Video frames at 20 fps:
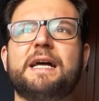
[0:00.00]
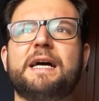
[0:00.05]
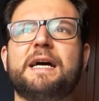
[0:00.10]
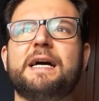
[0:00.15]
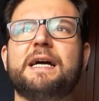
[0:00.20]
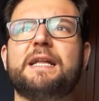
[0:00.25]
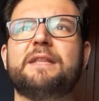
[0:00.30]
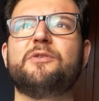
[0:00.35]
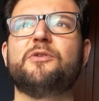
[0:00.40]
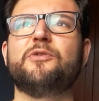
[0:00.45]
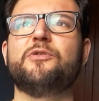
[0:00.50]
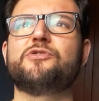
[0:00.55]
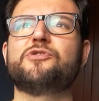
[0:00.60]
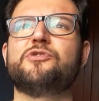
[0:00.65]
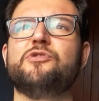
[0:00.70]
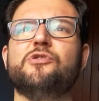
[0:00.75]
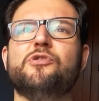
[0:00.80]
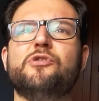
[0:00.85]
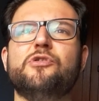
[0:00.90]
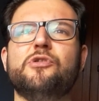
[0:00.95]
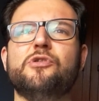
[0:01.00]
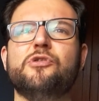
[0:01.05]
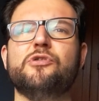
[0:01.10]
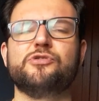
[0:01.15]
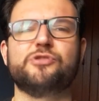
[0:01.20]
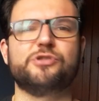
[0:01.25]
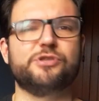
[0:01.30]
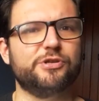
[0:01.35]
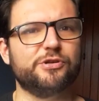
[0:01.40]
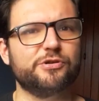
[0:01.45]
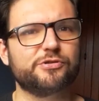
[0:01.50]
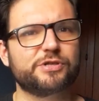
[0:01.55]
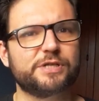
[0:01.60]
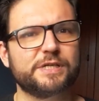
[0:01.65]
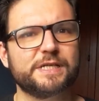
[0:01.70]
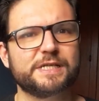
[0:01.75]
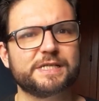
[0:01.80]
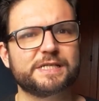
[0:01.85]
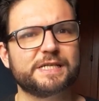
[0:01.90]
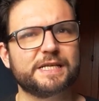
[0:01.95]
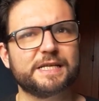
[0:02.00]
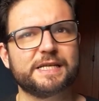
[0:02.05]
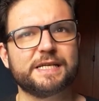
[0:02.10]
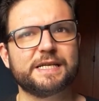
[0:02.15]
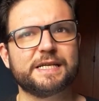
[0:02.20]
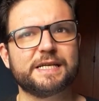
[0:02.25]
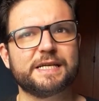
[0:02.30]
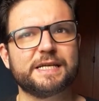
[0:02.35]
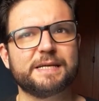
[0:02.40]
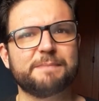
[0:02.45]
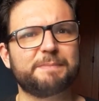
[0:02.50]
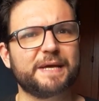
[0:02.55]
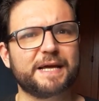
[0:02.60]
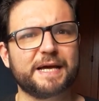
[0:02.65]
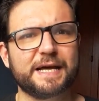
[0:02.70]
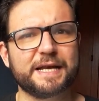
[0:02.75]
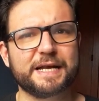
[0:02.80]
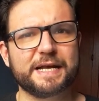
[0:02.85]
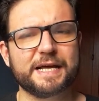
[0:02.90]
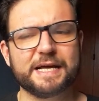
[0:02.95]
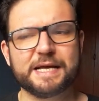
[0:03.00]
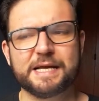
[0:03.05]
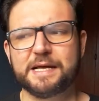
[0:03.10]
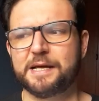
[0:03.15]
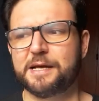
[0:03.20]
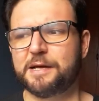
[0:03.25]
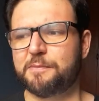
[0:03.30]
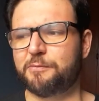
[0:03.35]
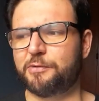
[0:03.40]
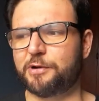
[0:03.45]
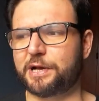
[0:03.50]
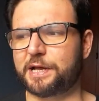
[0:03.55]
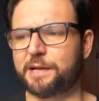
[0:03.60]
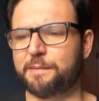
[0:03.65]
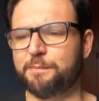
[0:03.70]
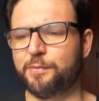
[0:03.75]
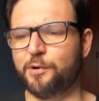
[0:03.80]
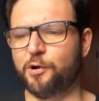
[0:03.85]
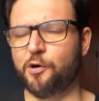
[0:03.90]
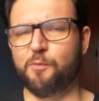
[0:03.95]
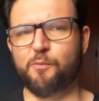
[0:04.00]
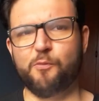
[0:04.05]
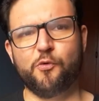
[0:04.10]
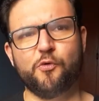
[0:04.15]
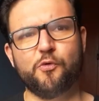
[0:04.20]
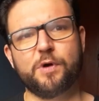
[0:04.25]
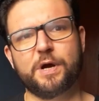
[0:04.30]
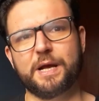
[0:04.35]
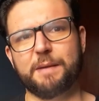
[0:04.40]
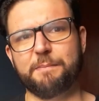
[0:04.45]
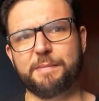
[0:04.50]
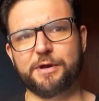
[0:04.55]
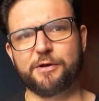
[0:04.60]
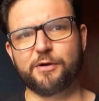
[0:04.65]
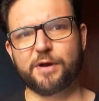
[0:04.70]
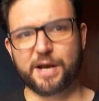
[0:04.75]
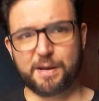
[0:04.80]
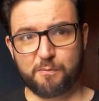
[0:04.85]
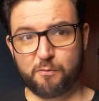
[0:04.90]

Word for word: a todos los dioses de Pegana. Por ejemplo, Munch envió la